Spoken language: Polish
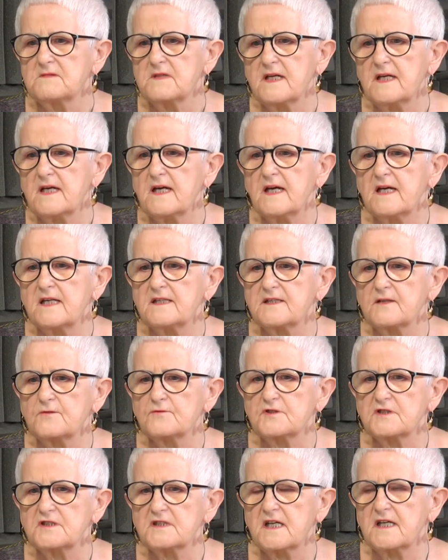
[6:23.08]
nie, nie
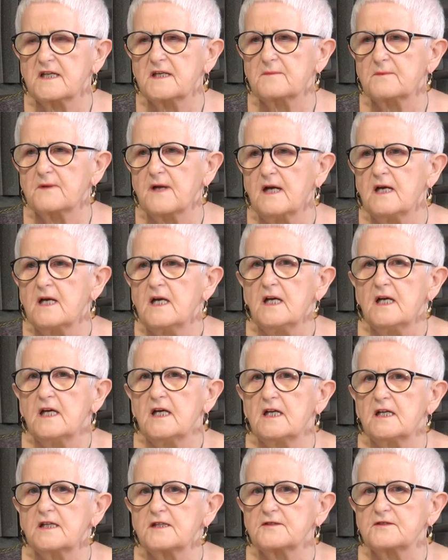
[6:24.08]
minimalizuje, czy nie?
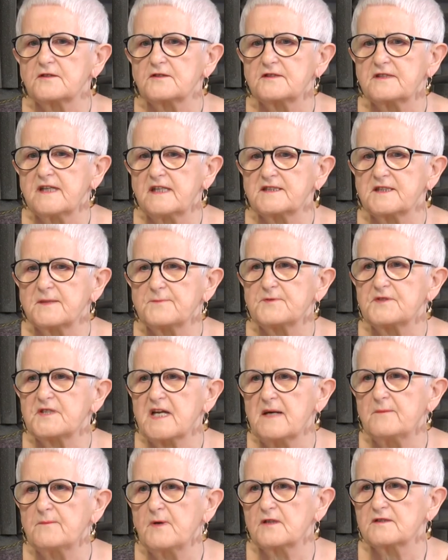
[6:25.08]
E, to znaczy
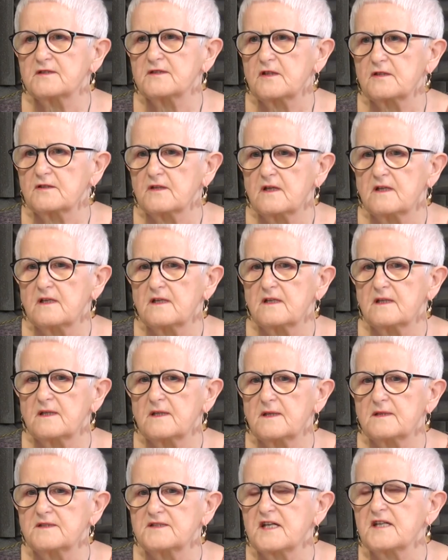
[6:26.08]
przemoc e,
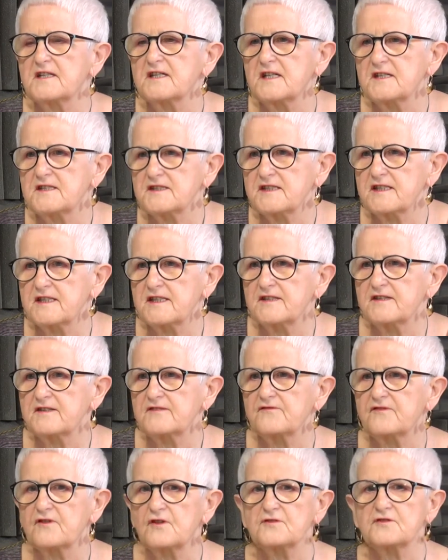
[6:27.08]
dzieje się
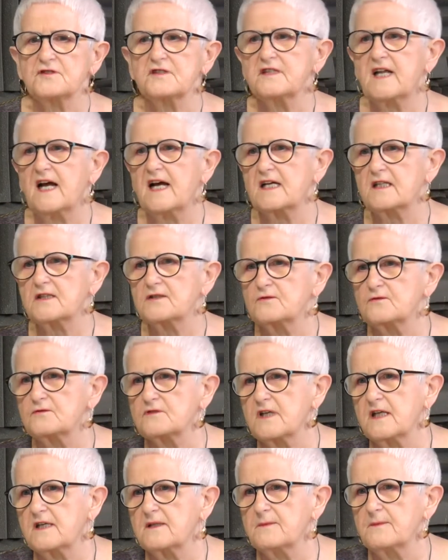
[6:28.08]
i w rodzinach,
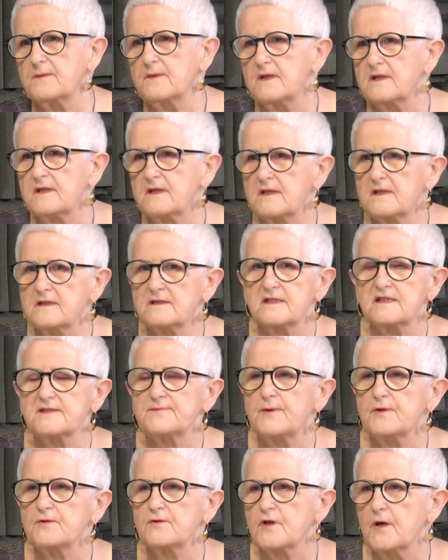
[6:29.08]
które e,
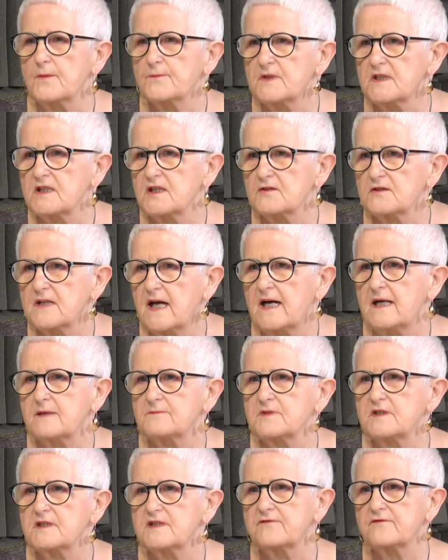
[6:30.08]
dysponują
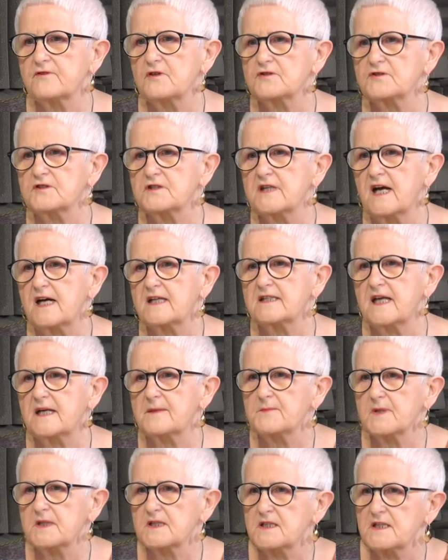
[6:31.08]
milionami, w rodzinach
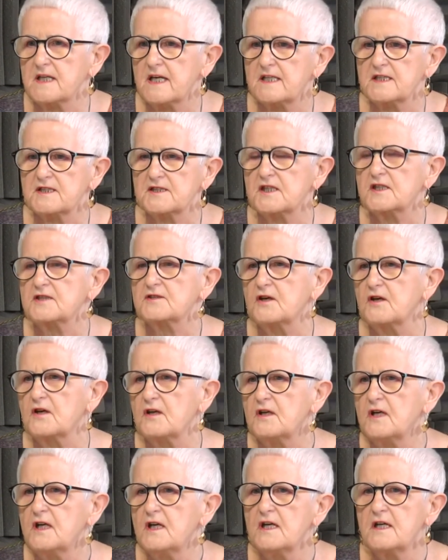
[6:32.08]
najbiedniejszych.
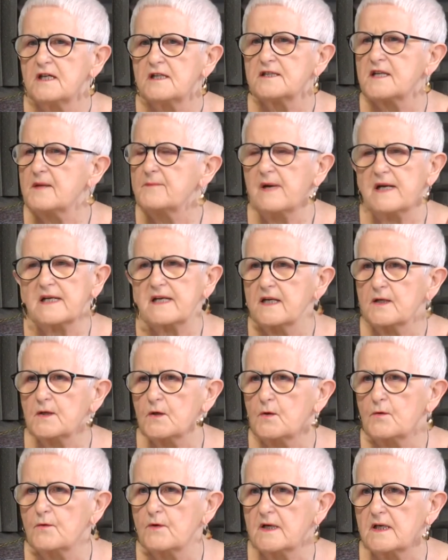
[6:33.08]
To nie ma
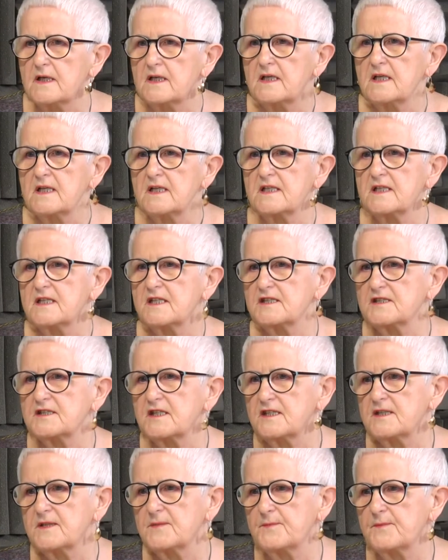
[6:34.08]
reguły.
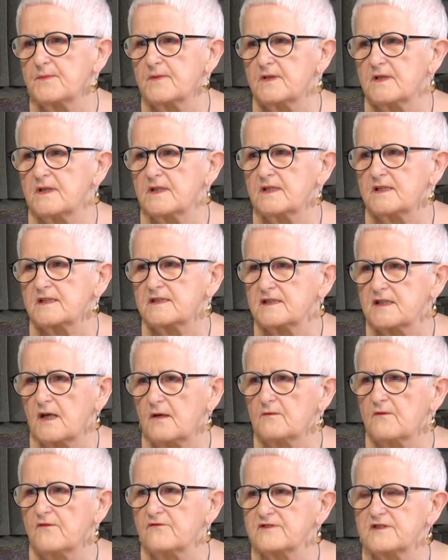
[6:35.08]
Jeżeli
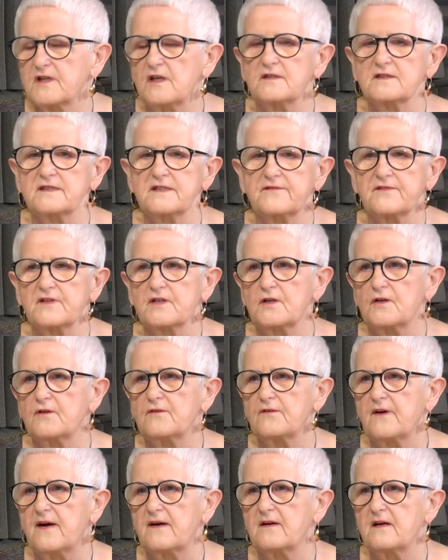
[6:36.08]
są wzorce
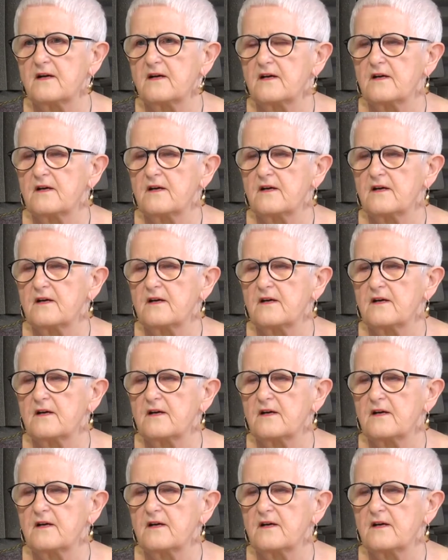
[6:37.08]
wychowa